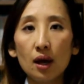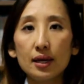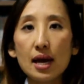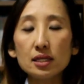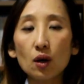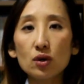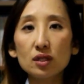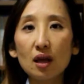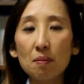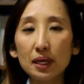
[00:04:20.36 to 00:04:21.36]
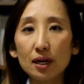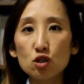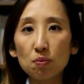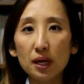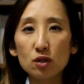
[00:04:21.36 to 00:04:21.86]
E essa coisa da briga
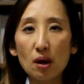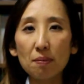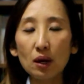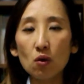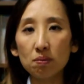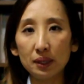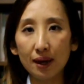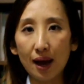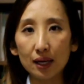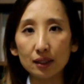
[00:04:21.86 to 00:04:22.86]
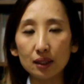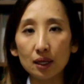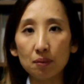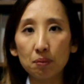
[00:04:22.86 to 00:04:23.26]
de preço é bem complicada, né?